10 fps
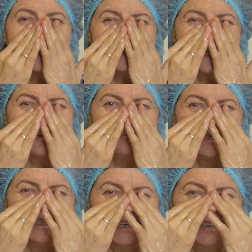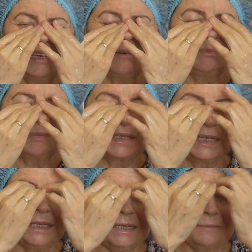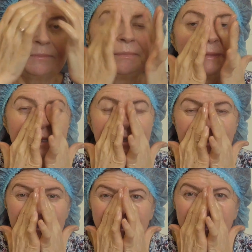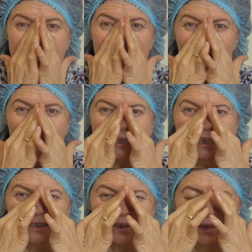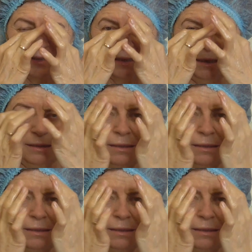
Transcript: И так мы делаем три, я делаю три раза.